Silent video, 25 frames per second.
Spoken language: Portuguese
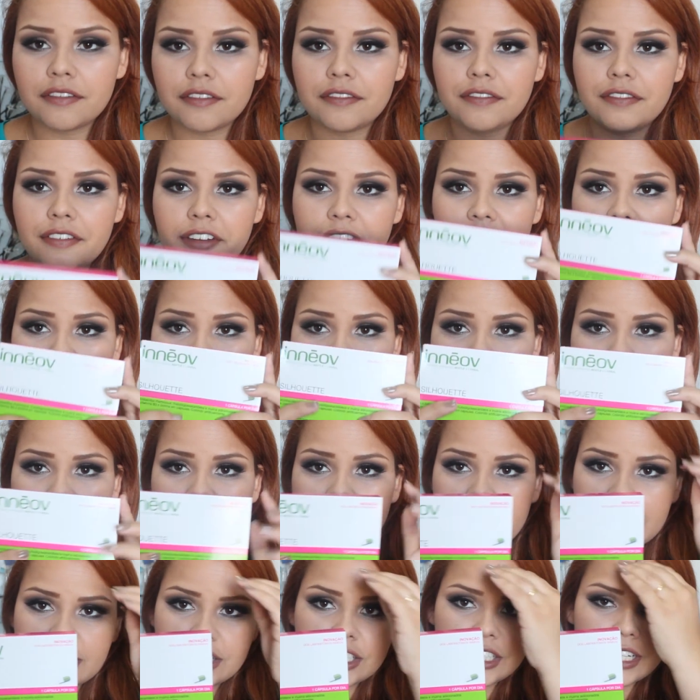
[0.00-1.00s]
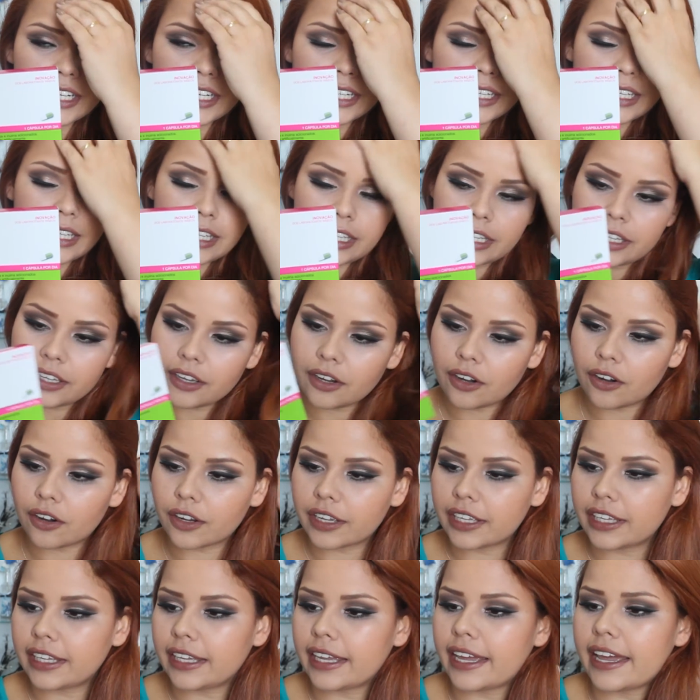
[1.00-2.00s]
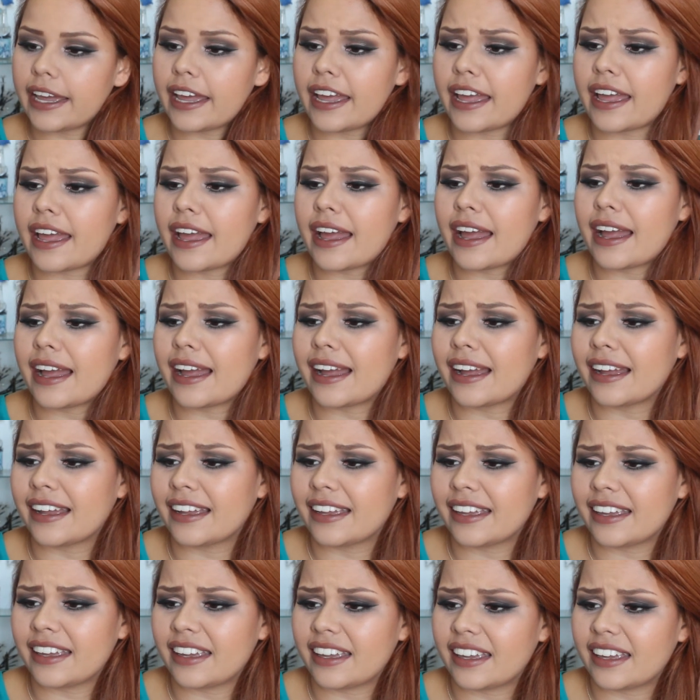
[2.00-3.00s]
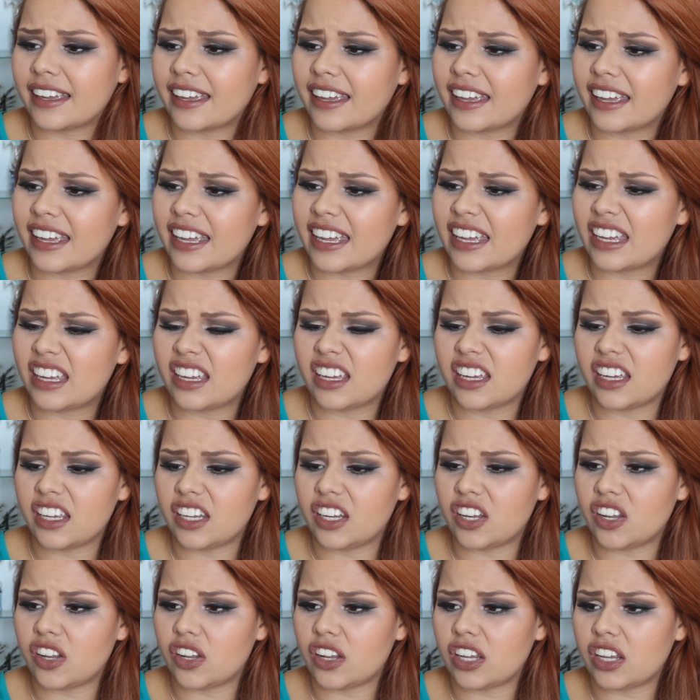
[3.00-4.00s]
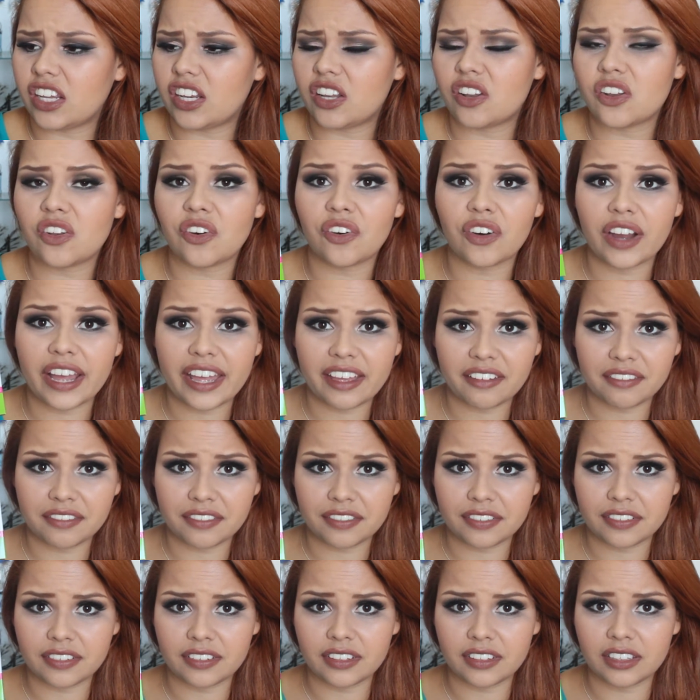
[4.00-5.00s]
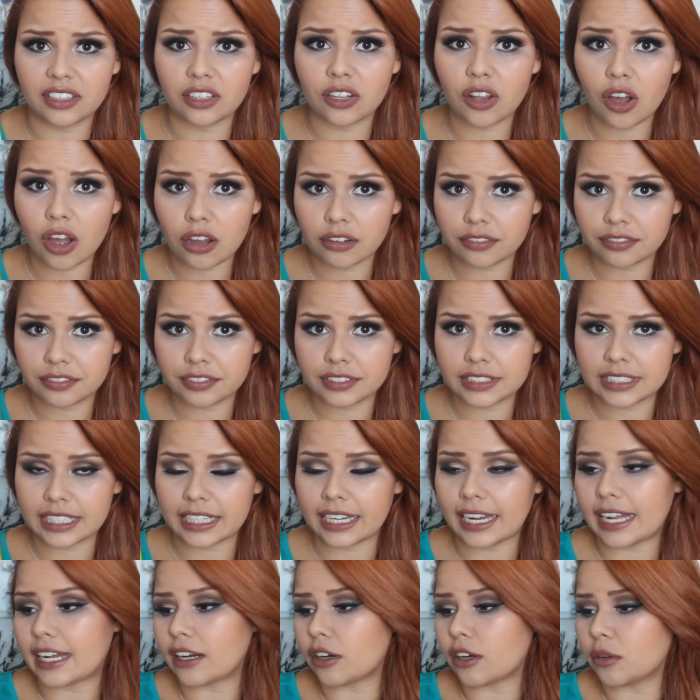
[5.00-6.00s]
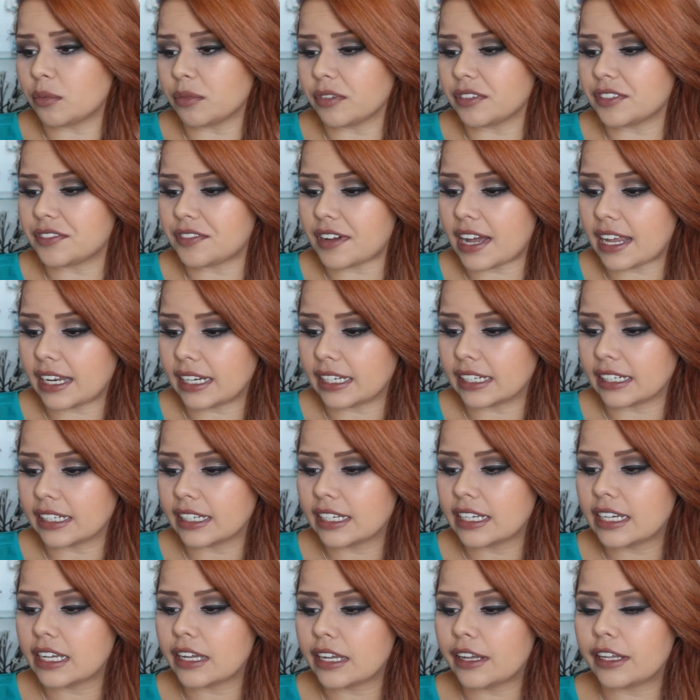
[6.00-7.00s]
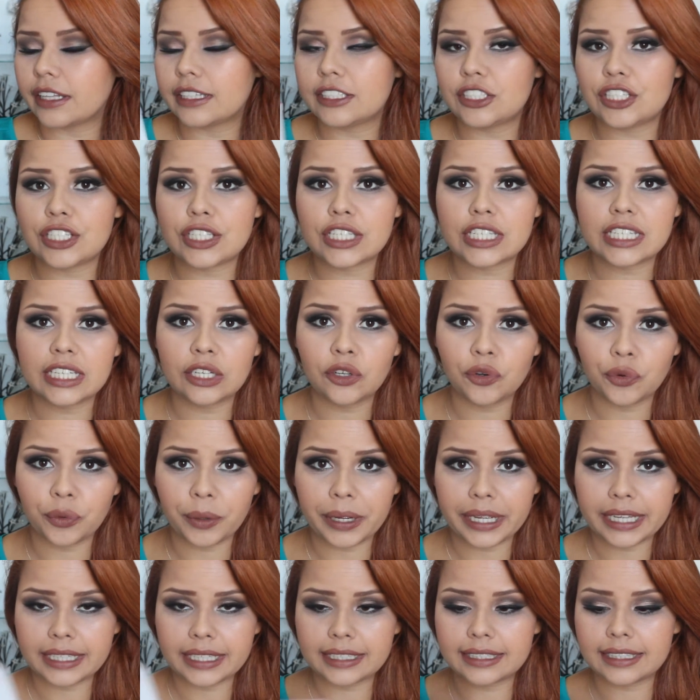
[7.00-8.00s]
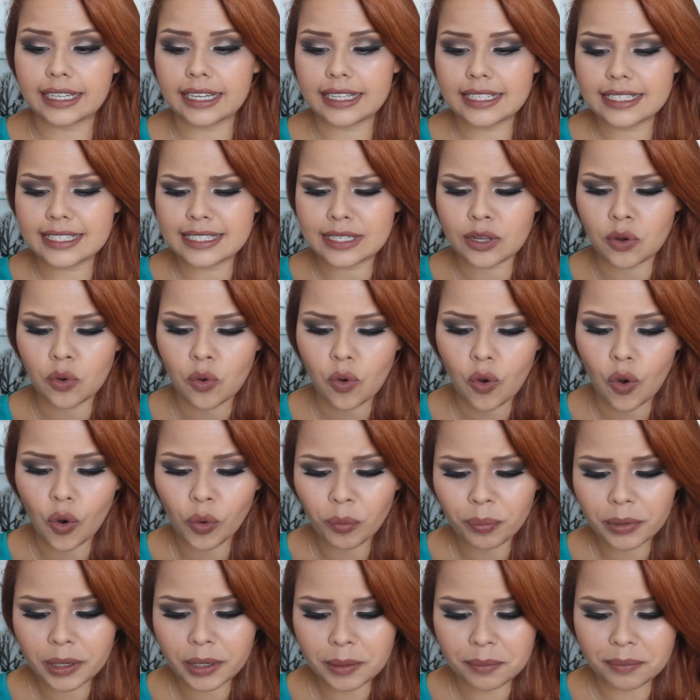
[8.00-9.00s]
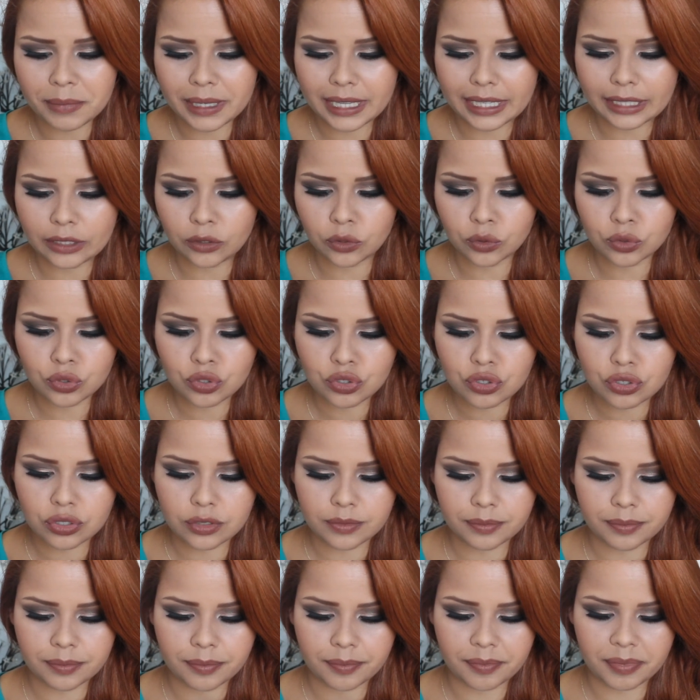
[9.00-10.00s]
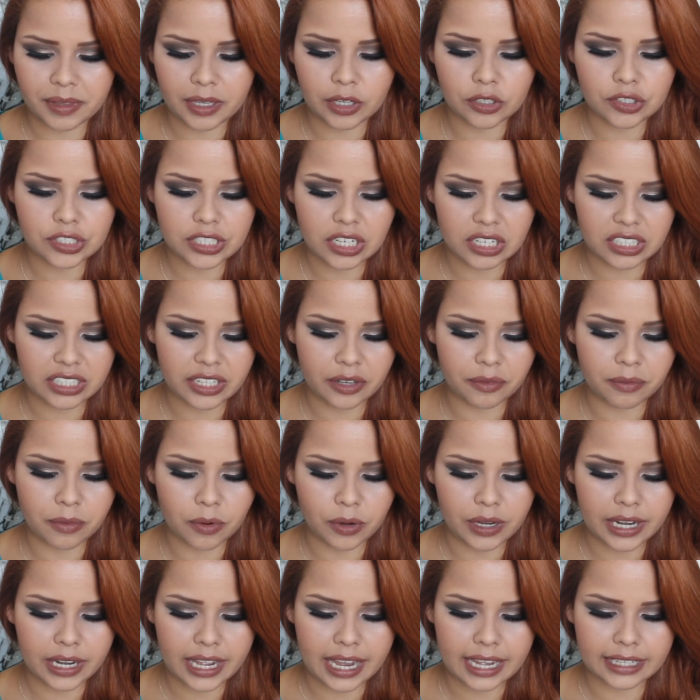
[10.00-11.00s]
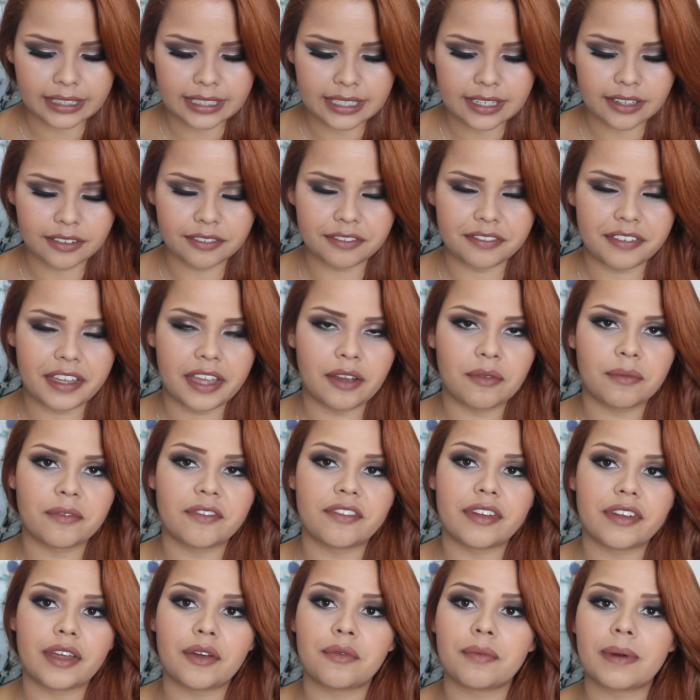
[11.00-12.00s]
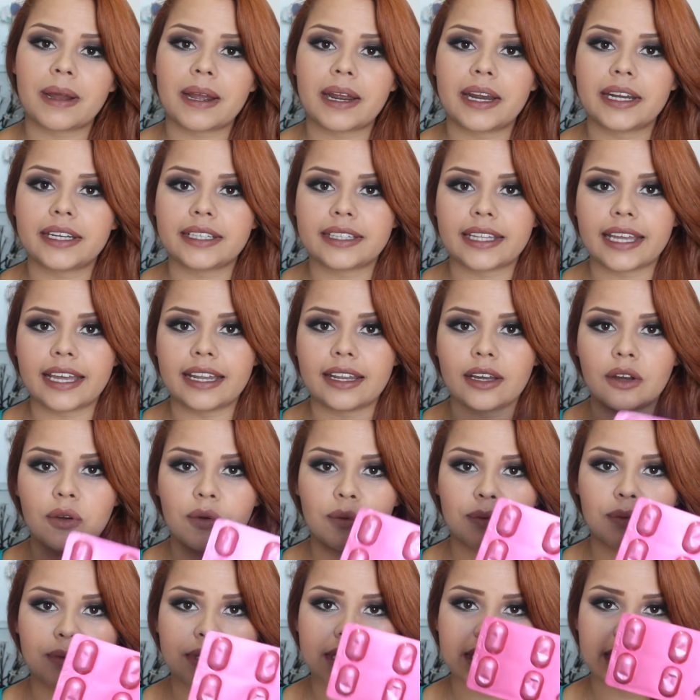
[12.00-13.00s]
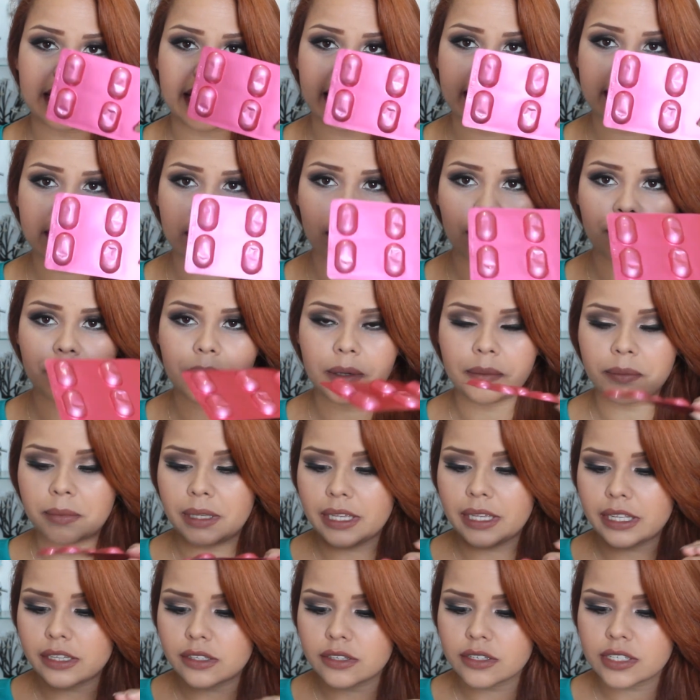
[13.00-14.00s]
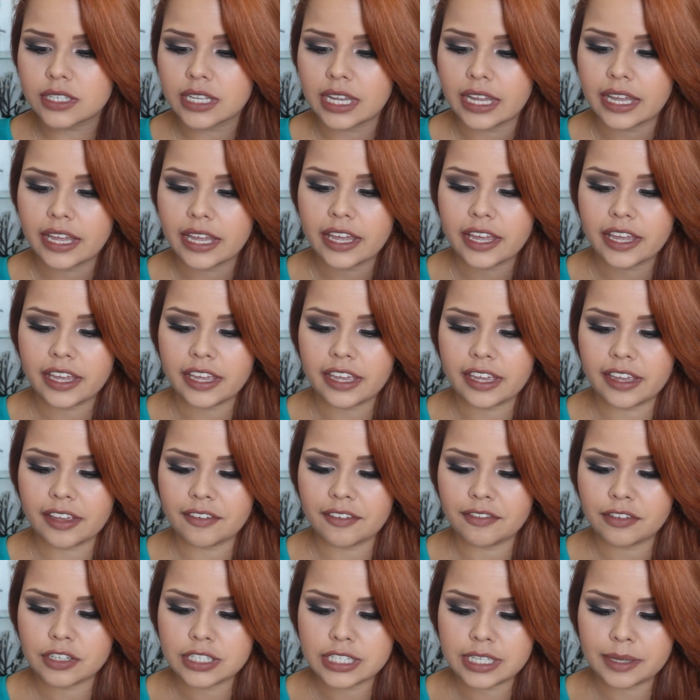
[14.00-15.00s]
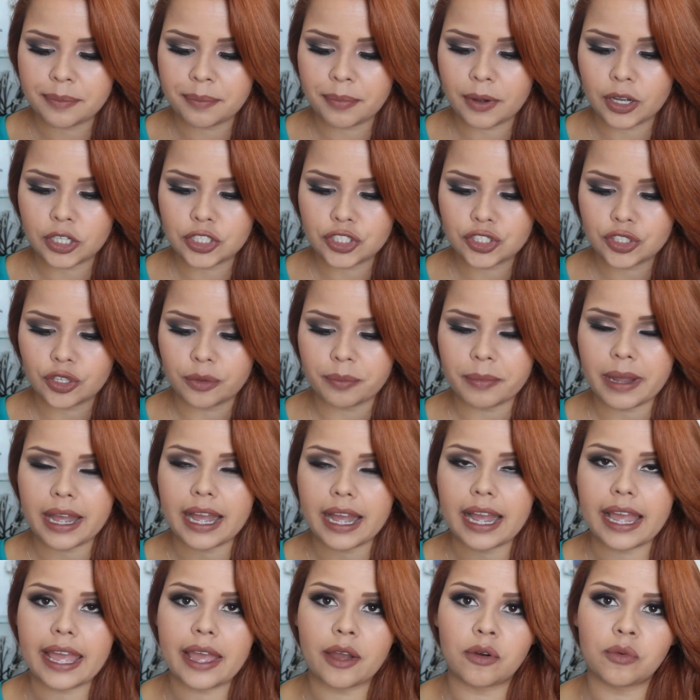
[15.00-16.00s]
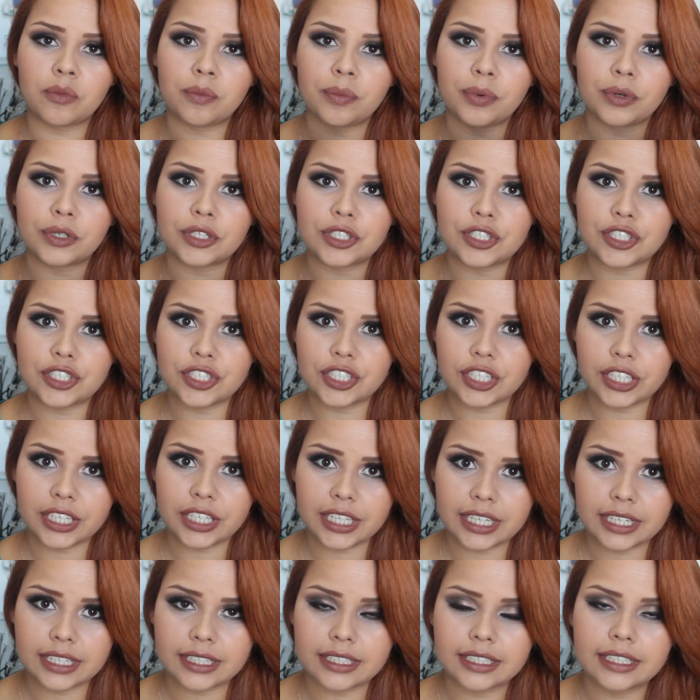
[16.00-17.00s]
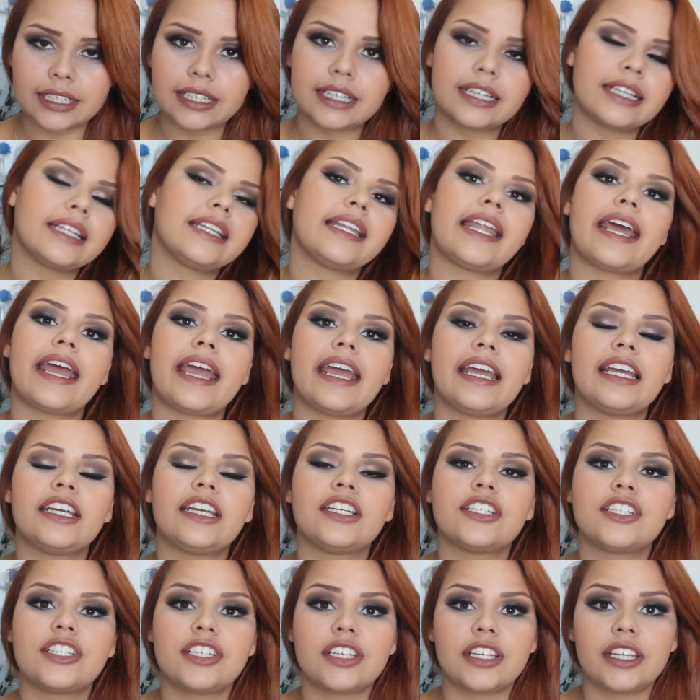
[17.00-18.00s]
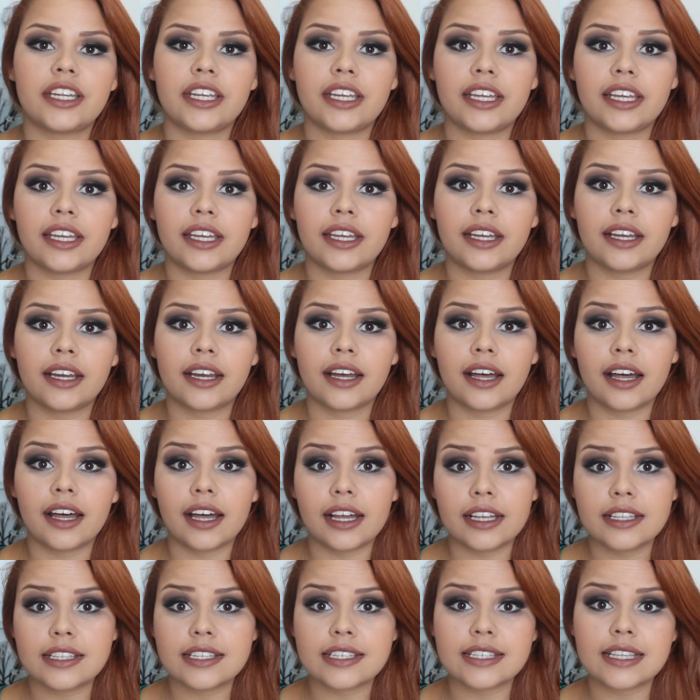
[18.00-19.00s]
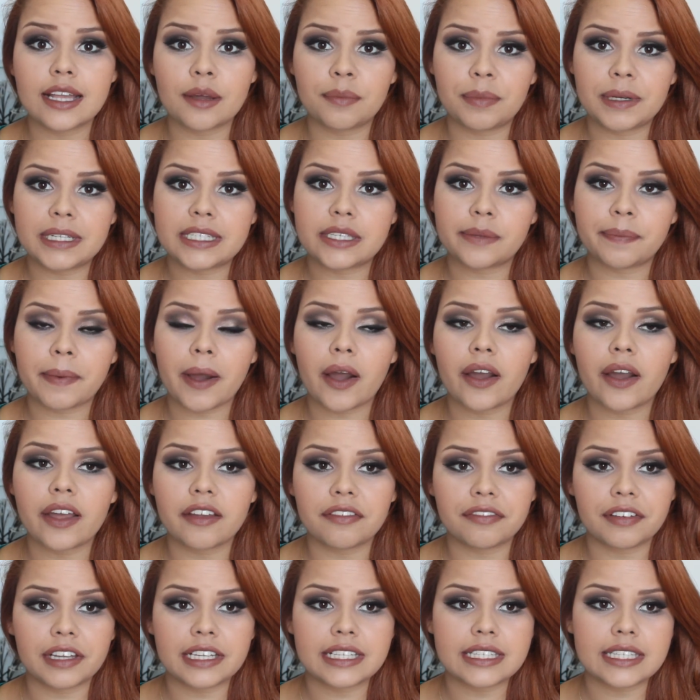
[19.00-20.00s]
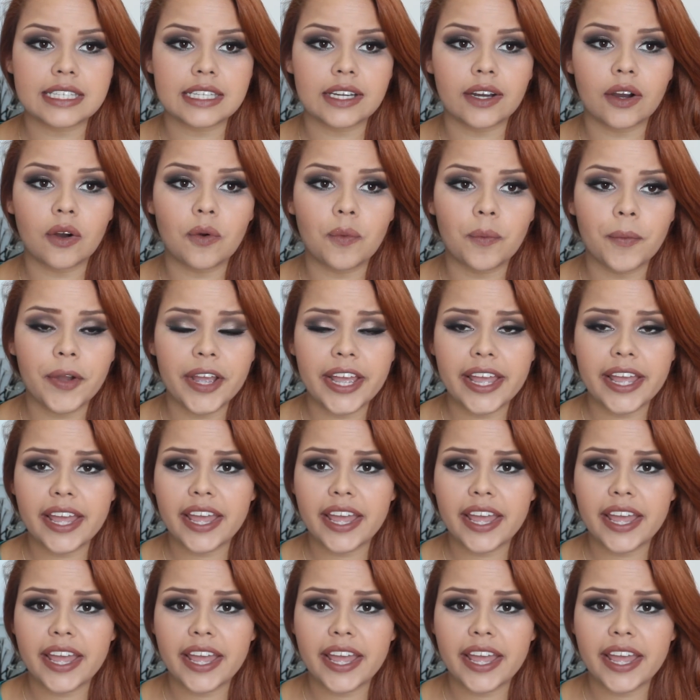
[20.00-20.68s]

Veio este aqui, ó, que é Inoev, Nove, sei lá como que se fala, de silhueta. São comprimidos, eu já dei uma olhada. Vem, vem uma cartela com seis comprimidos e você pode tomar, é um por dia, né, ingerir antes da principal refeição.